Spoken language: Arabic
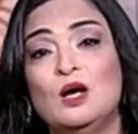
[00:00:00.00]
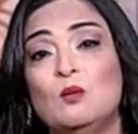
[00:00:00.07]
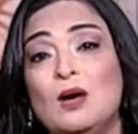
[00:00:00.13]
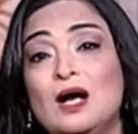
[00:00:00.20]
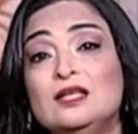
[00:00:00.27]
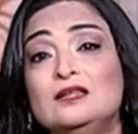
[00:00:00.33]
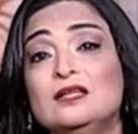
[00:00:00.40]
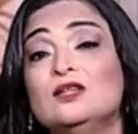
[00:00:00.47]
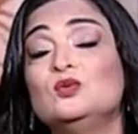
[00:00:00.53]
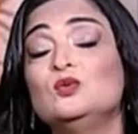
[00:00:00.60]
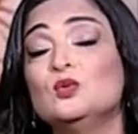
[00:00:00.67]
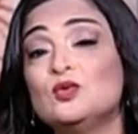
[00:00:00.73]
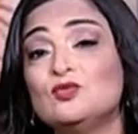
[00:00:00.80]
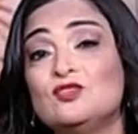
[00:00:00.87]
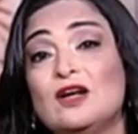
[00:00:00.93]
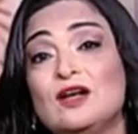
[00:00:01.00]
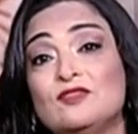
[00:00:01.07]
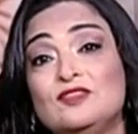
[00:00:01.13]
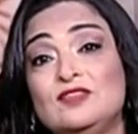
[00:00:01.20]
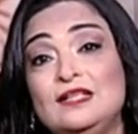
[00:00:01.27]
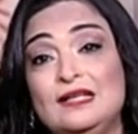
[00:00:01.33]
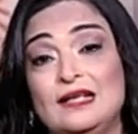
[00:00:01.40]
وأيضا ترفع
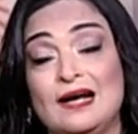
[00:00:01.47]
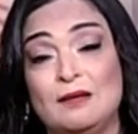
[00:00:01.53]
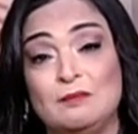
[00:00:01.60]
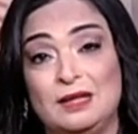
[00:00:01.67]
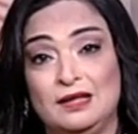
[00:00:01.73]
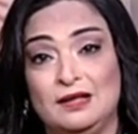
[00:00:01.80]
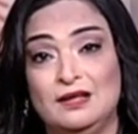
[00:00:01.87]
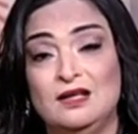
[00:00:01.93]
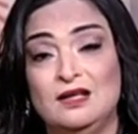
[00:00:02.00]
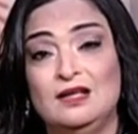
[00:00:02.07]
فيه الأعمال